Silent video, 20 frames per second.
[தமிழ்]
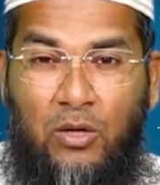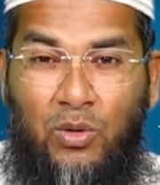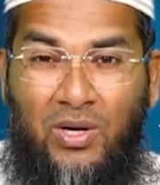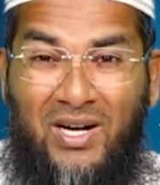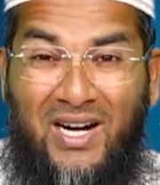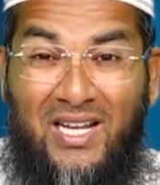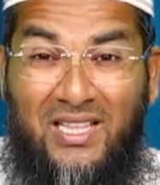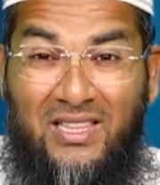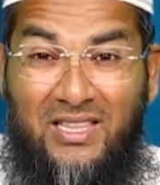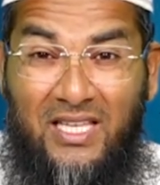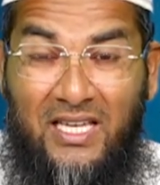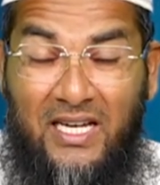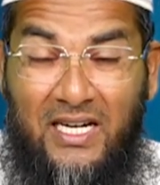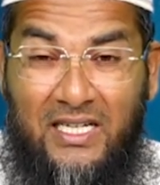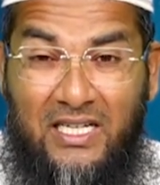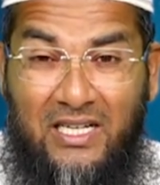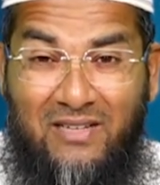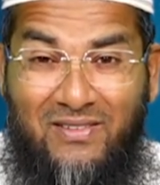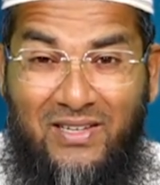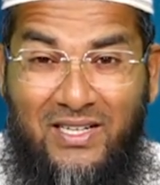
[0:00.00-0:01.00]
ஒரு நடத்தை
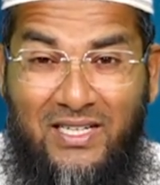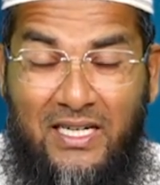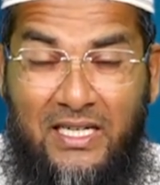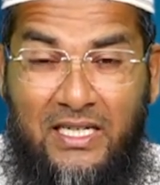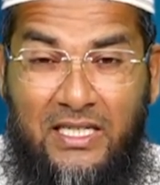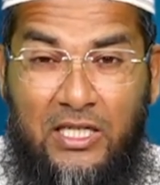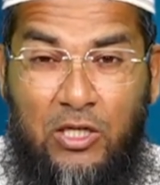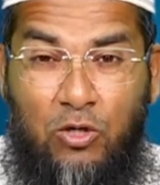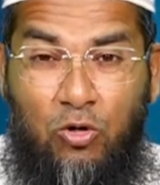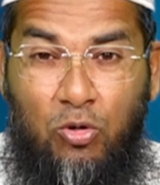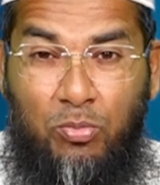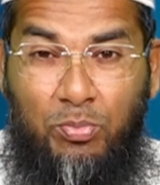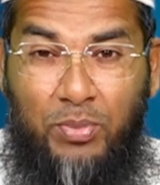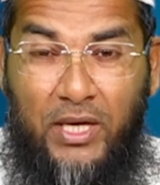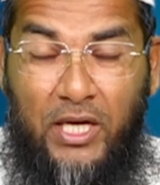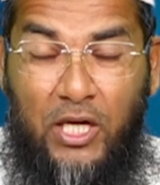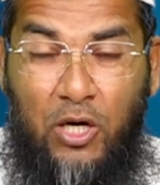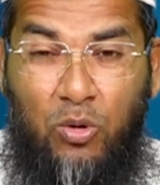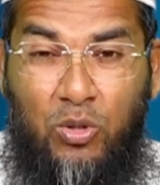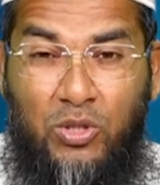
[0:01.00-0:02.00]
கட்டவர் என்கிற ஒரு
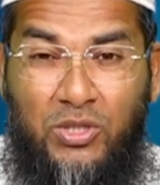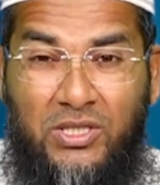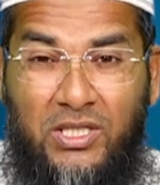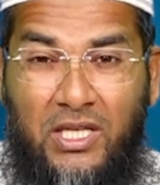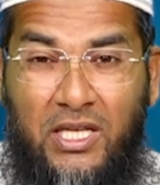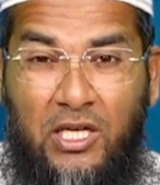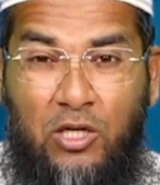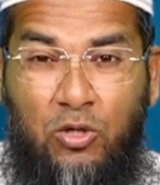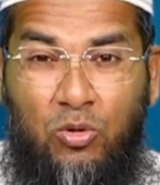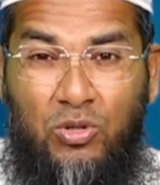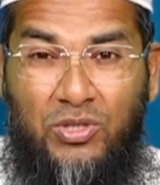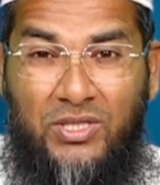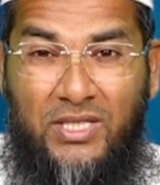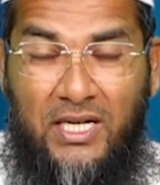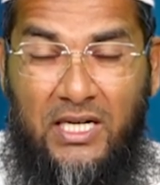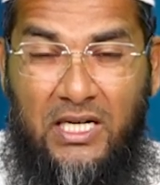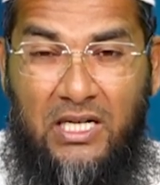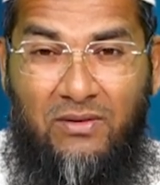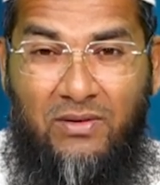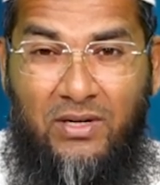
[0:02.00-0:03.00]
பெயரோடு சிறைக்குள்
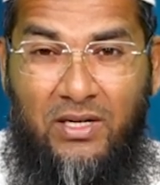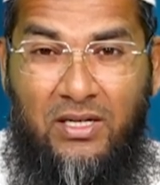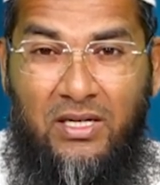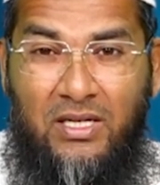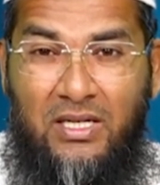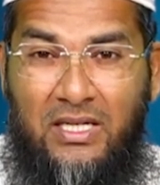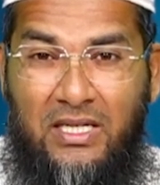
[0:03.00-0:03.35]
சென்றவர்